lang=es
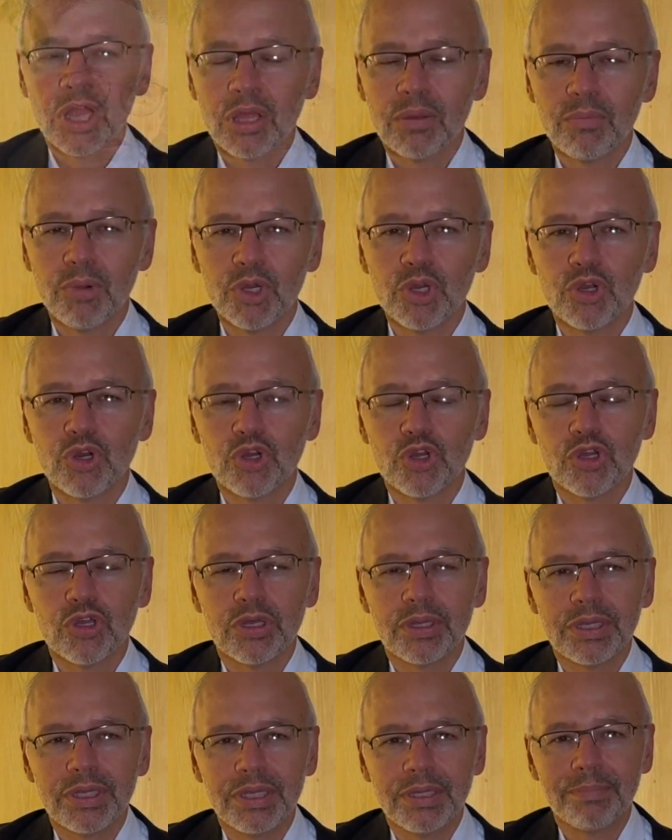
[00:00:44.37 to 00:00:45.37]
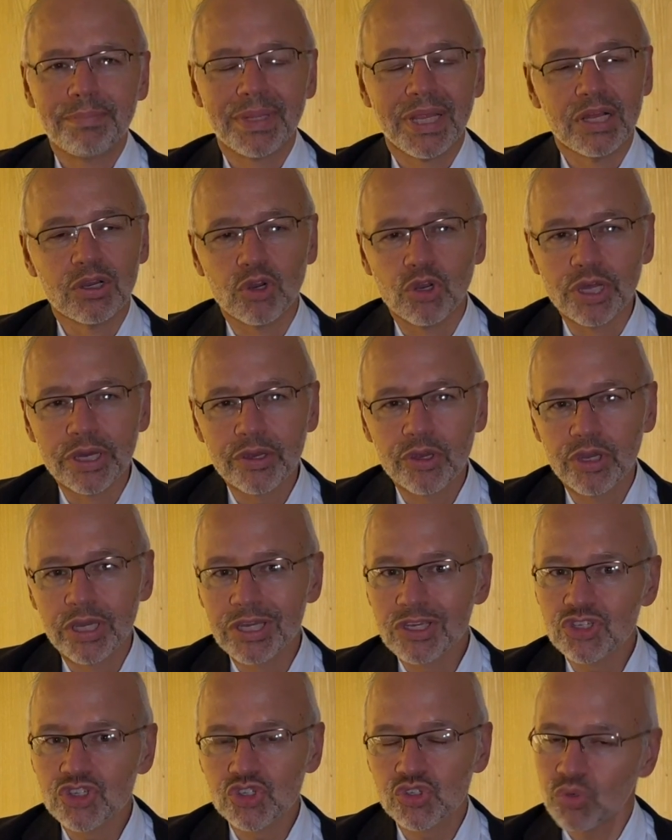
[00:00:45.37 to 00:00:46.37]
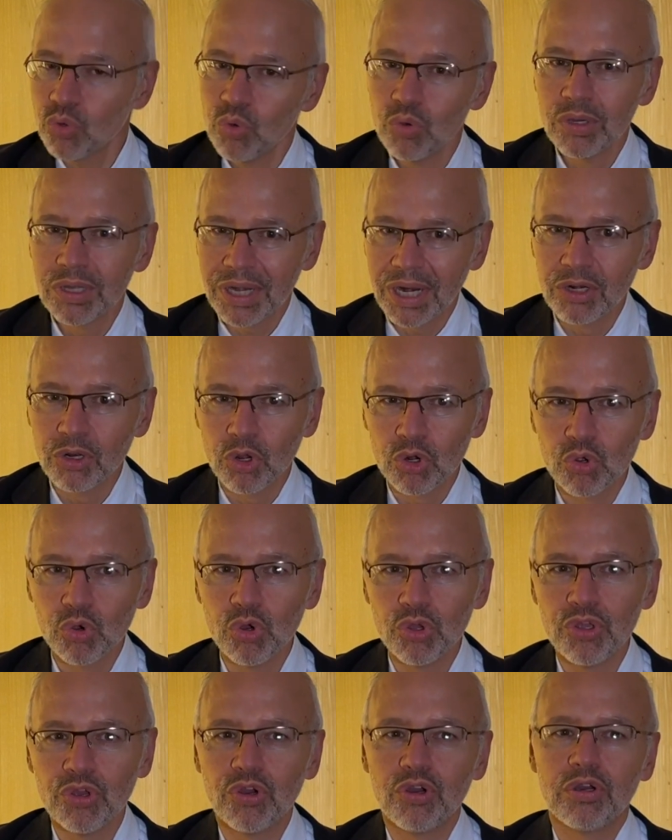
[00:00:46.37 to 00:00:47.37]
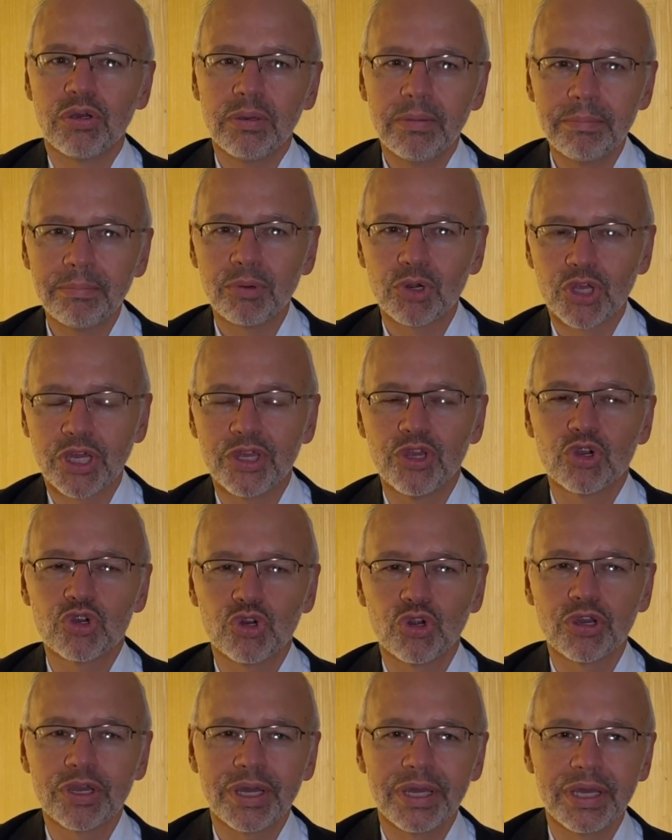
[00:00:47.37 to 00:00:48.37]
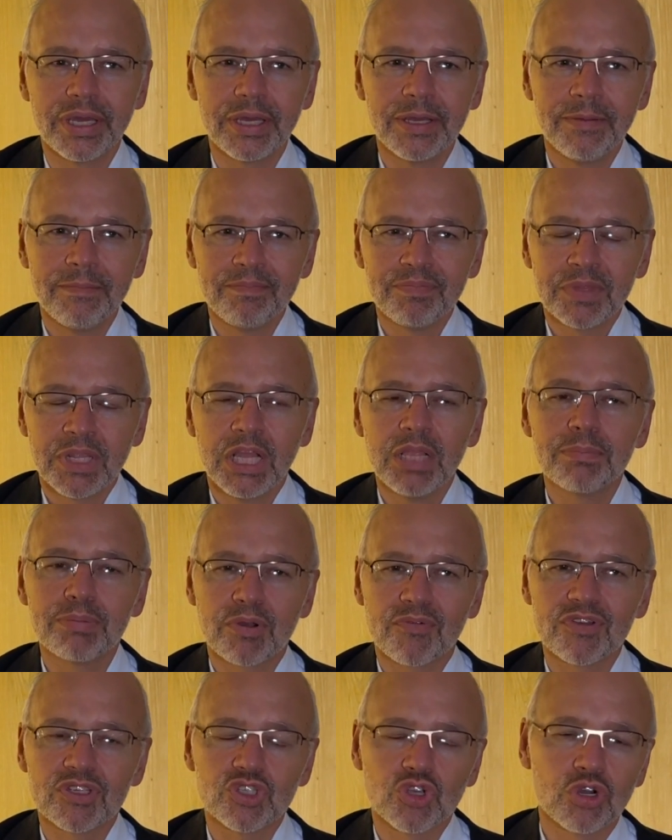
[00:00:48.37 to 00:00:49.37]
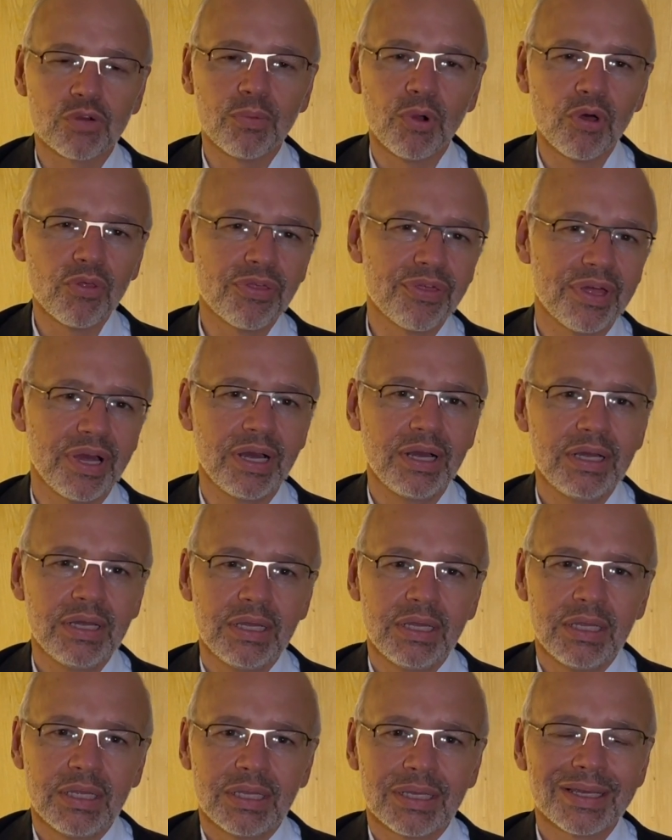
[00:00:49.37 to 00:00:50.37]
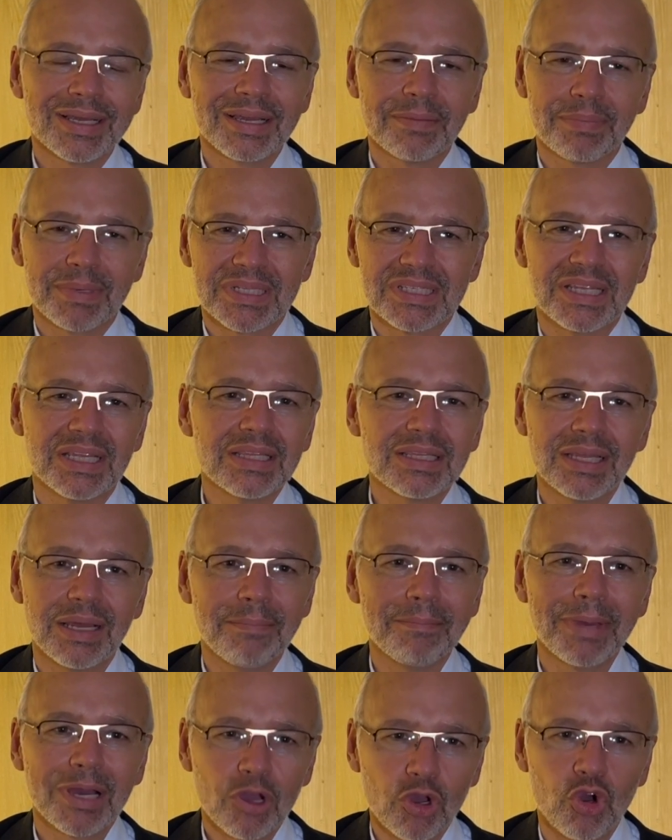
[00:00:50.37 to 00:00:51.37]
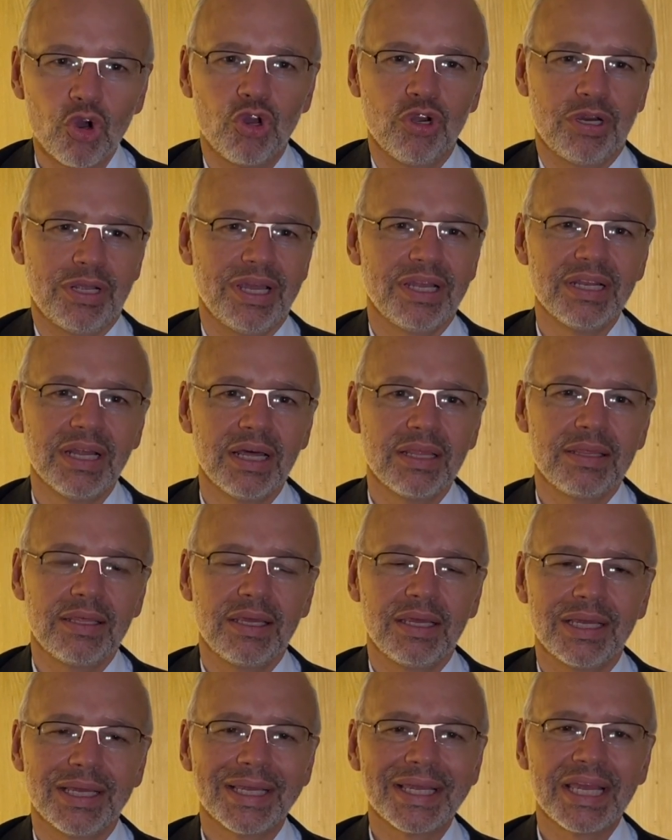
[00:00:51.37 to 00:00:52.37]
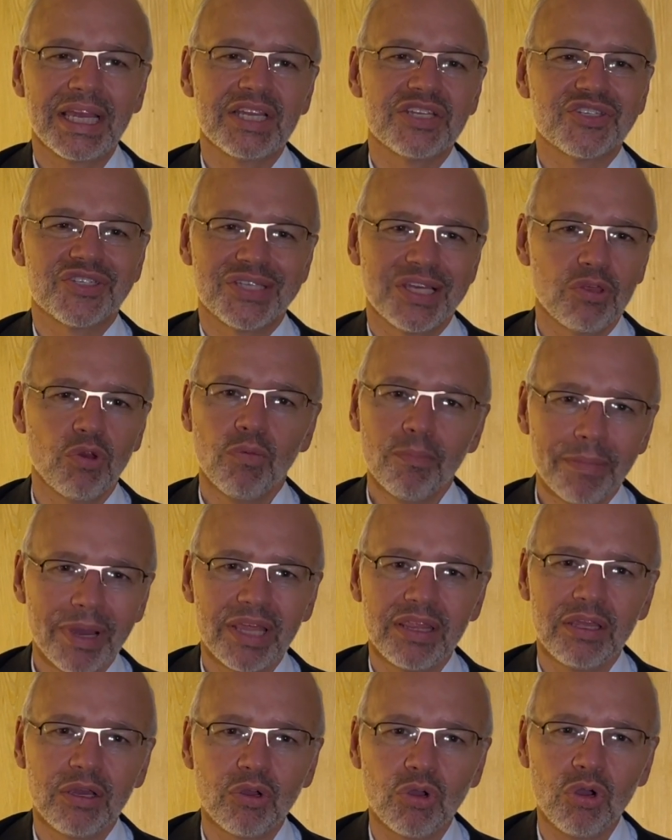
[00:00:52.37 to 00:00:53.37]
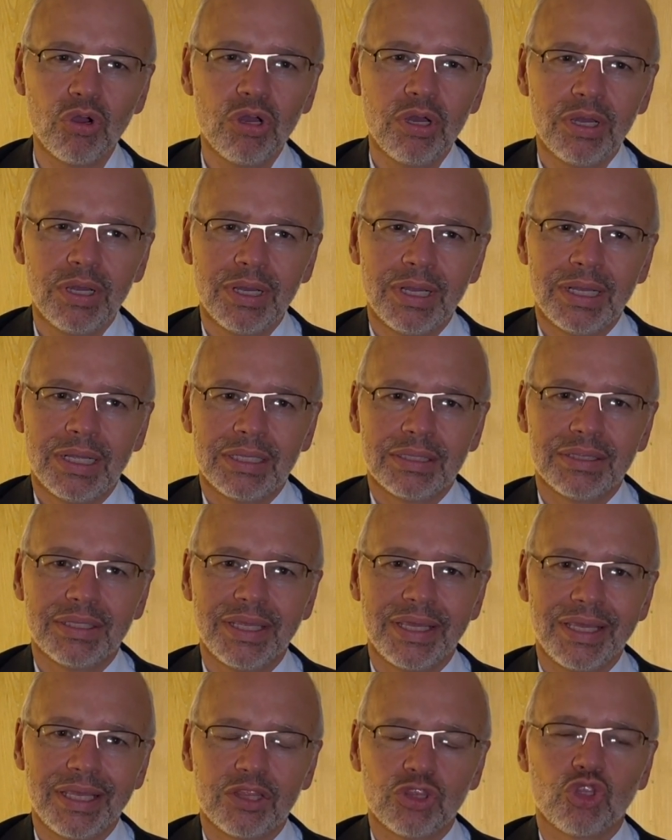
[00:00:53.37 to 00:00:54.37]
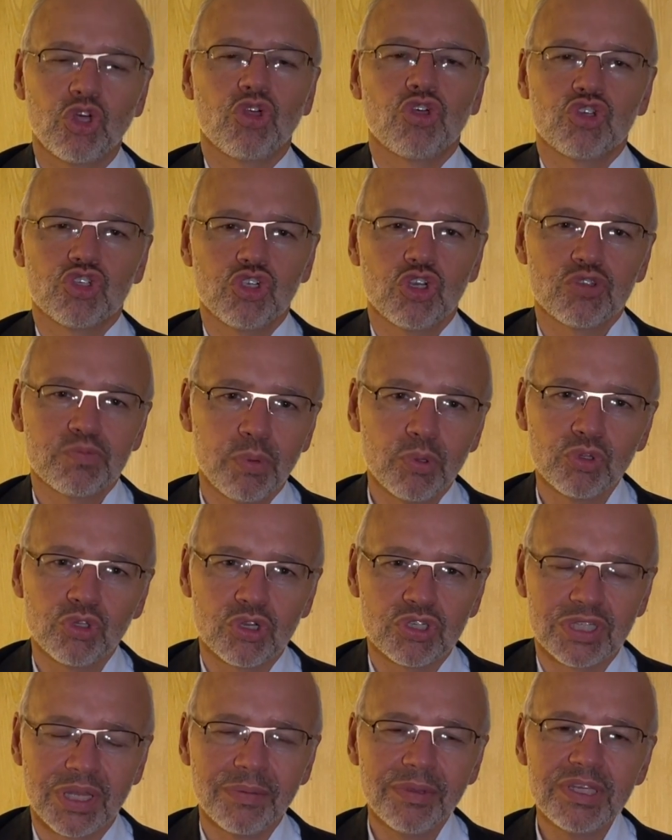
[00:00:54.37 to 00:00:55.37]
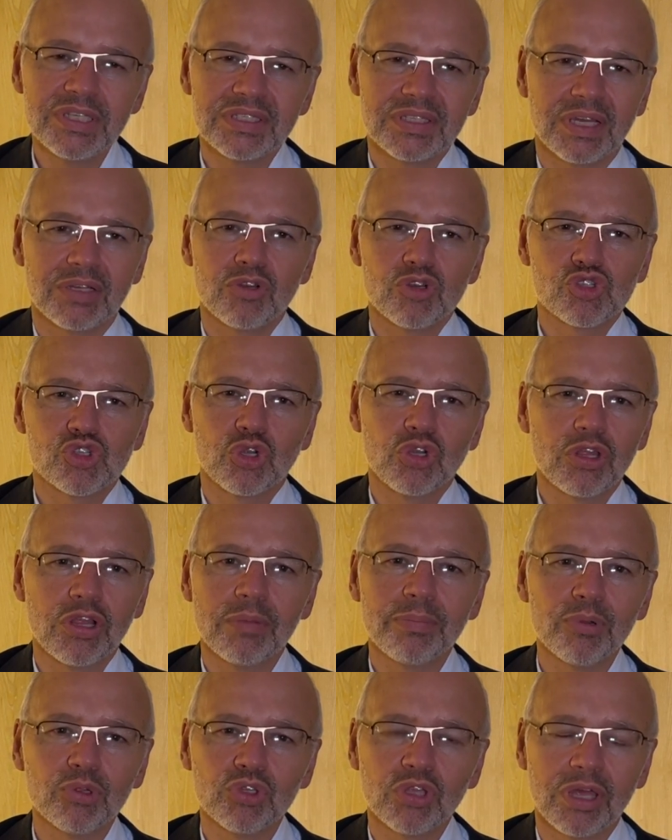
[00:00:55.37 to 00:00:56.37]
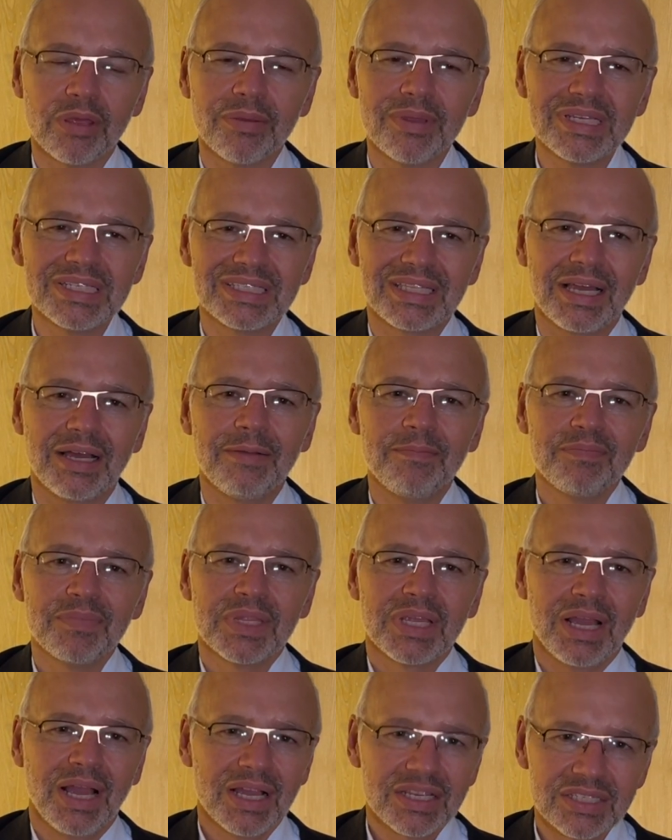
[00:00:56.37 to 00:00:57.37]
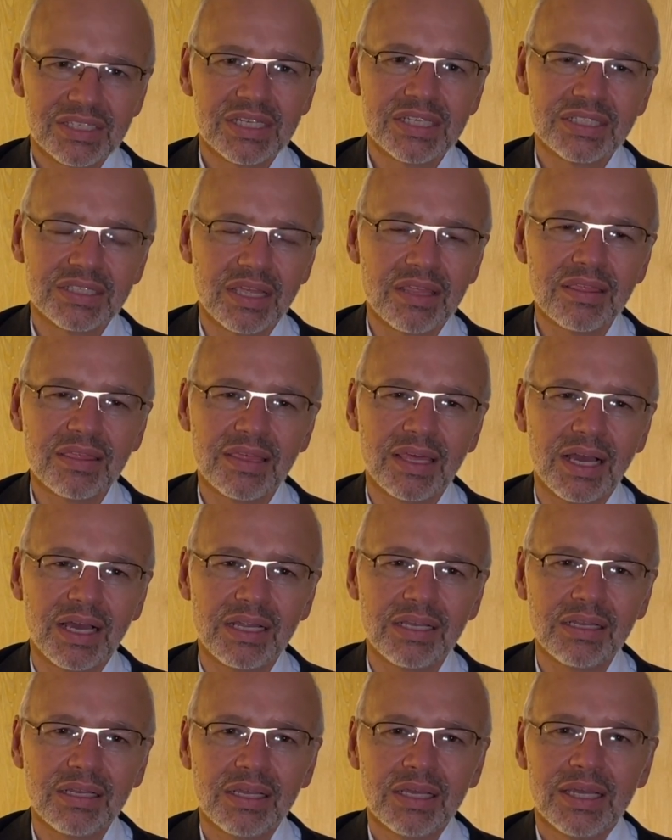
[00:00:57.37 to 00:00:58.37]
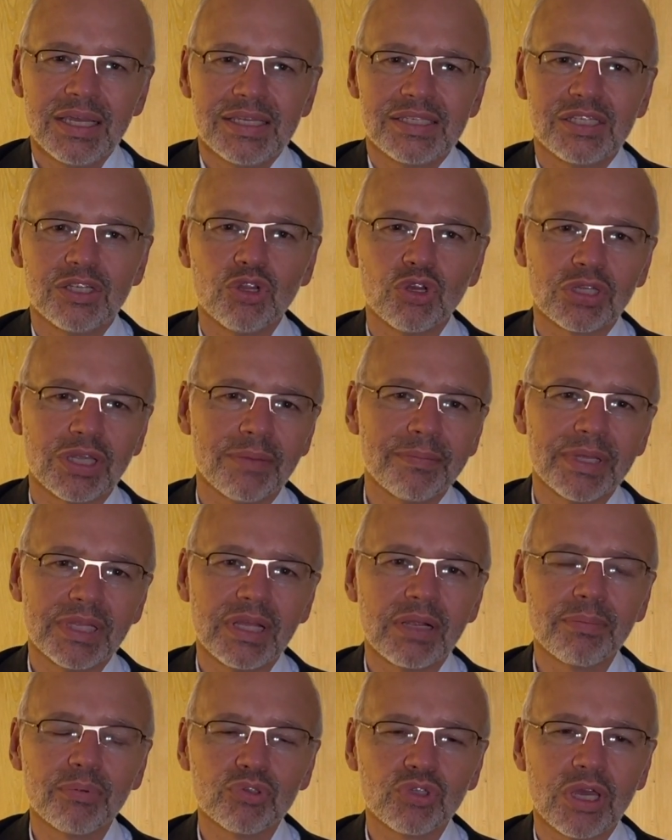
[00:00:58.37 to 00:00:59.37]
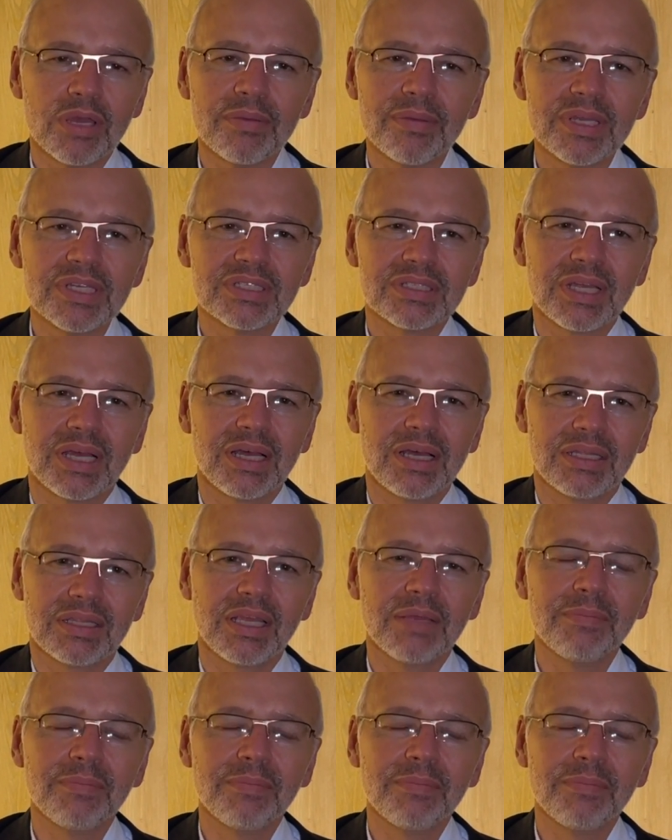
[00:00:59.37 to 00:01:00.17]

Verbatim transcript: Bueno, y para el colegio es un gran orgullo porque yo creo que el profesor Bouza representa mejor que nadie que es ser un médico de todos los puntos de vista, no solo del punto de vista asistencial, sino también del punto de vista de